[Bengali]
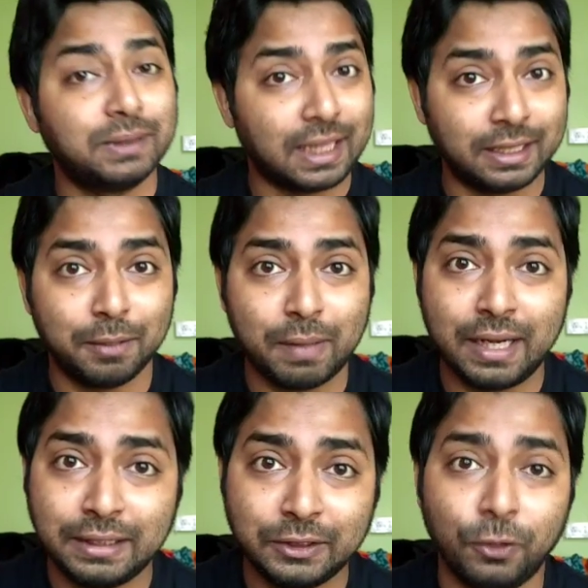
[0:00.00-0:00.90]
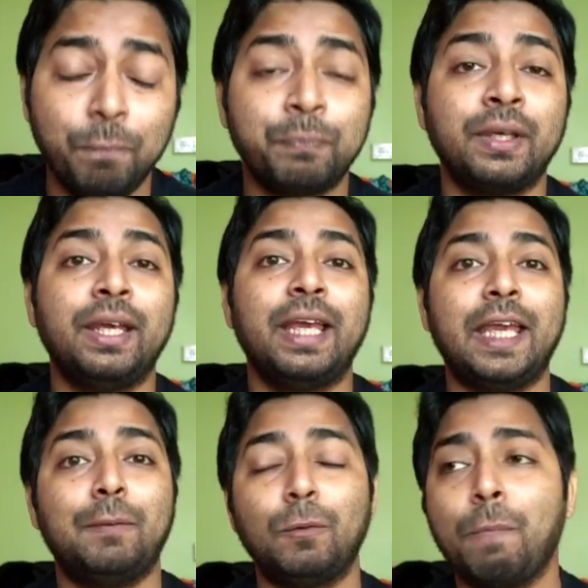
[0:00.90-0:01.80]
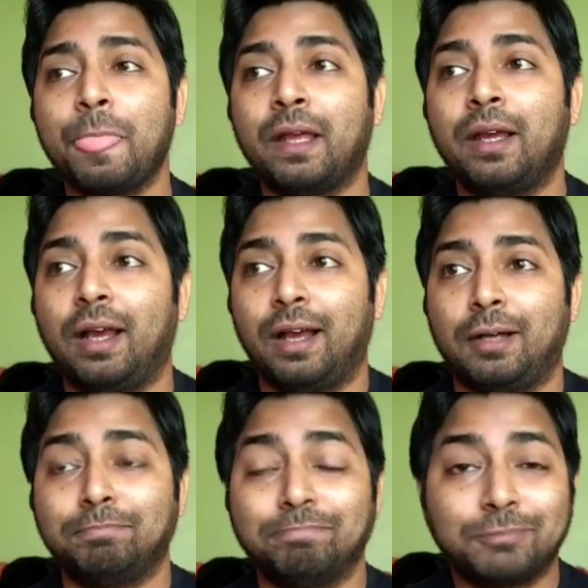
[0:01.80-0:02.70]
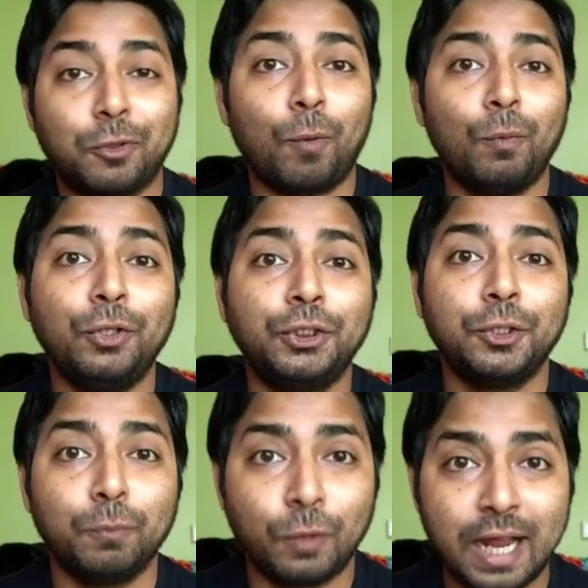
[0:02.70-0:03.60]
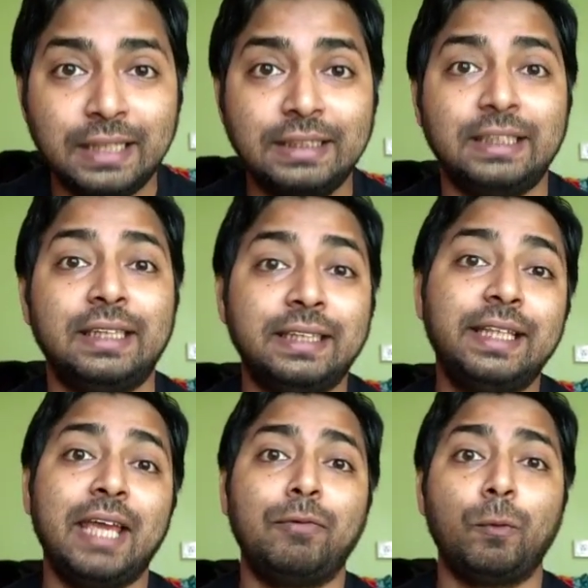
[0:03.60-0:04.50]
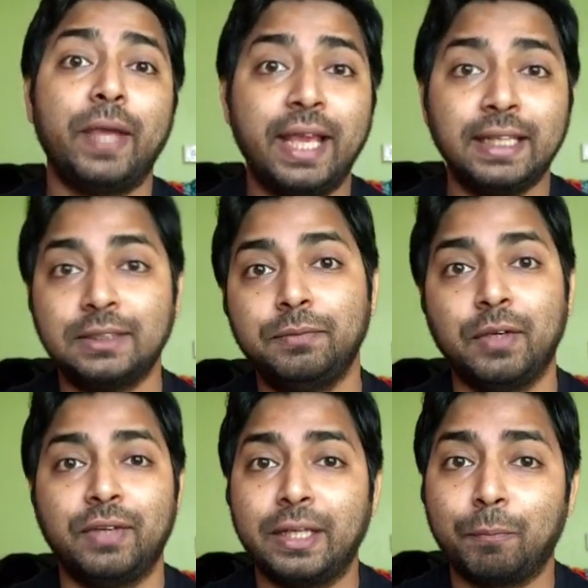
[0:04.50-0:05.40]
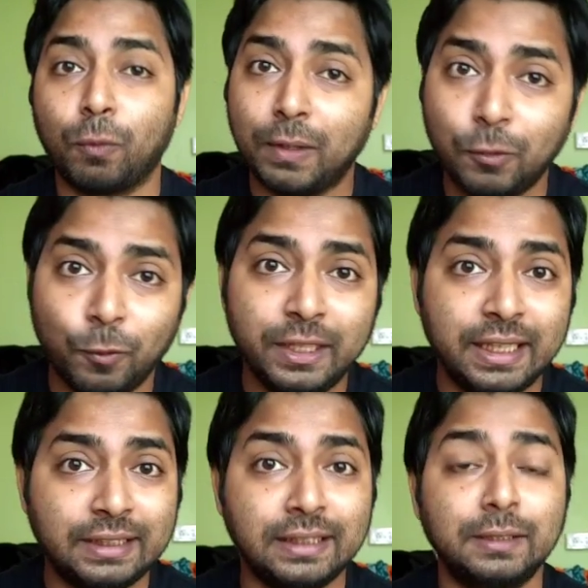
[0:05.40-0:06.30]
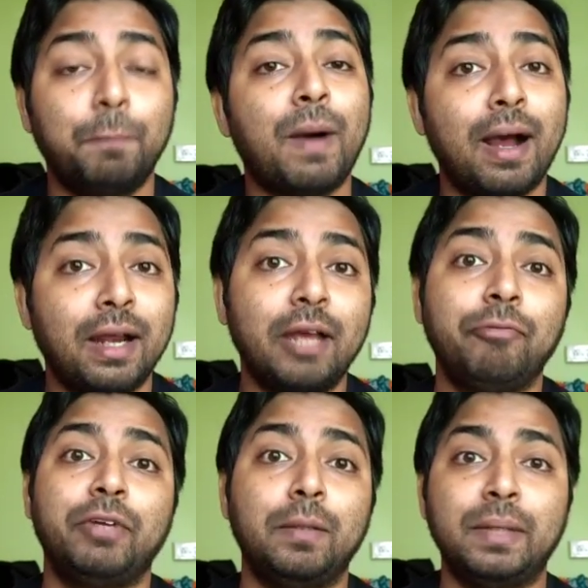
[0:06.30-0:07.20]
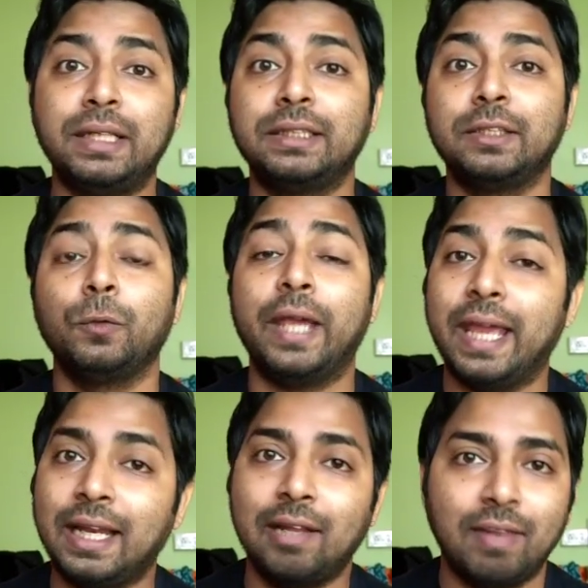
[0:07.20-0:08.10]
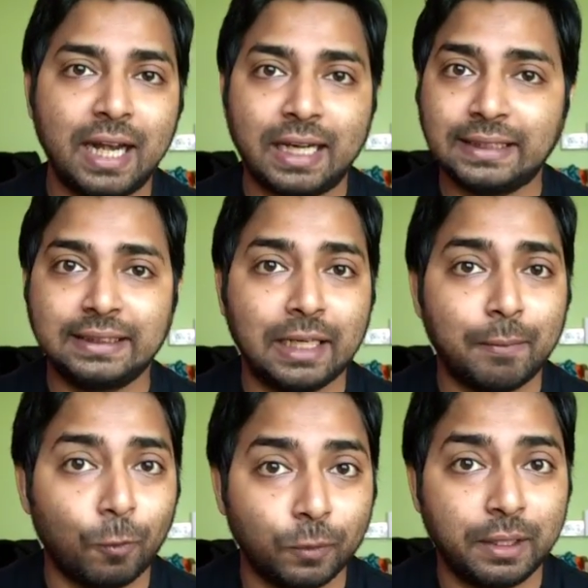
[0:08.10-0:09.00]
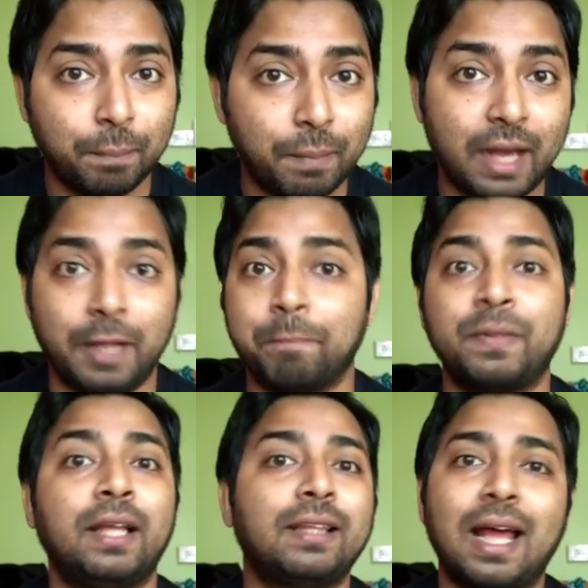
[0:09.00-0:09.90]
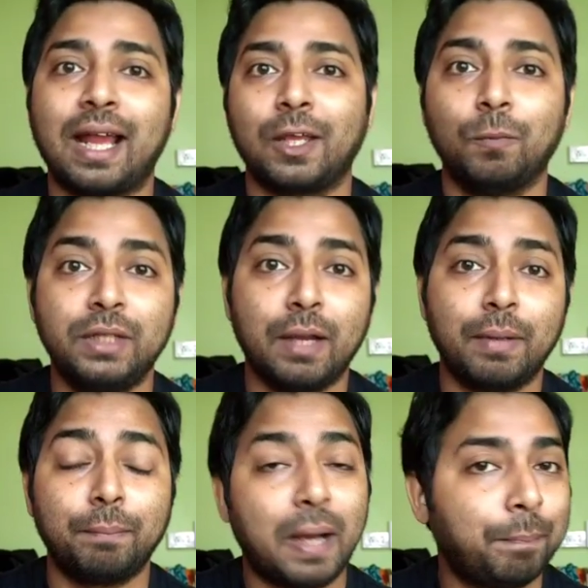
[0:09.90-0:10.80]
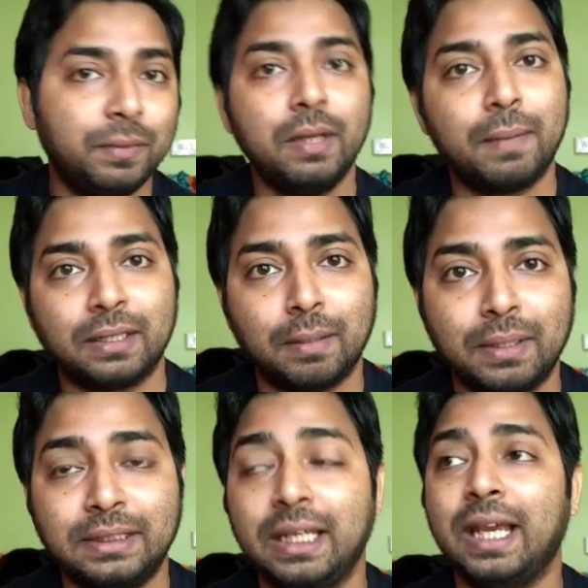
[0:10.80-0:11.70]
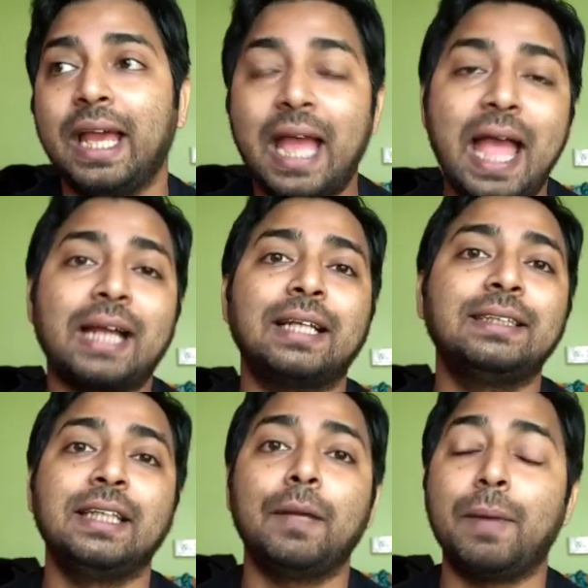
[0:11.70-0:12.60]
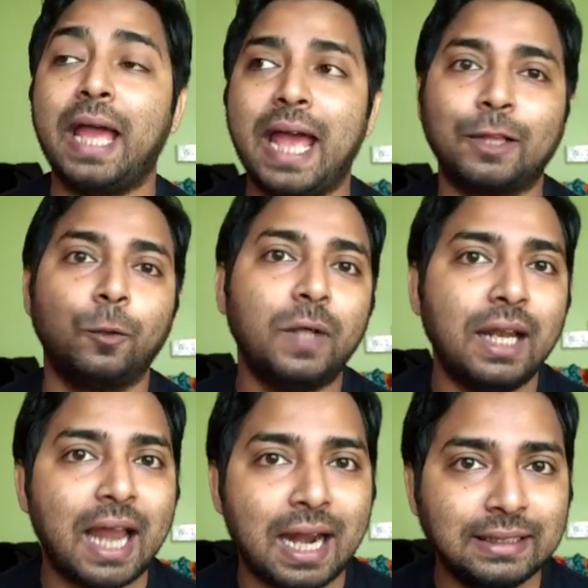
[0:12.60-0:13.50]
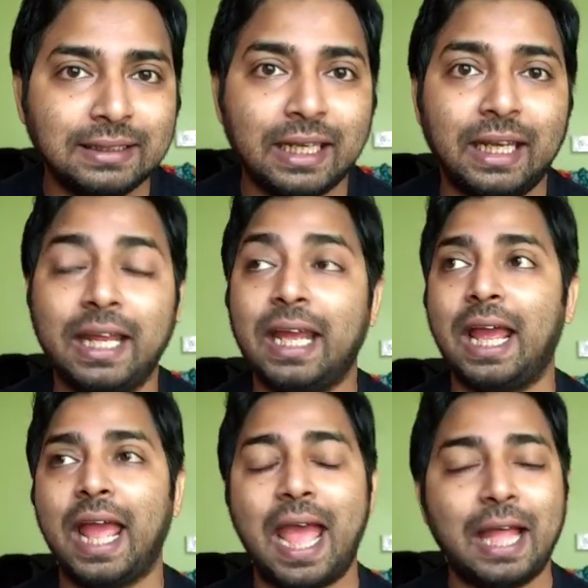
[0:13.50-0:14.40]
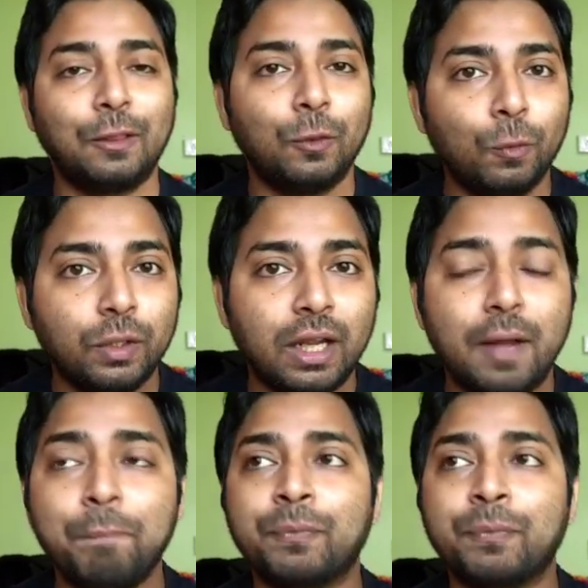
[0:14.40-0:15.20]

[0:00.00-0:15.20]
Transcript: নাম চাঁদের পাহাড়ি ছিল এবং কমলেশ্বর মুখার্জি দেব এবং এসবিএফ এটা প্রমাণ করে দিয়েছেন যে বাংলা ফিল্ম ইন্ডাস্ট্রিতেও এই লেভেলের একটা সিনেমা হতে পারে তার আগে অবধি আমরা ভাবতেই পারতাম না যে একটা সিনেমা এতটা লার্জ স্কেলে এতটা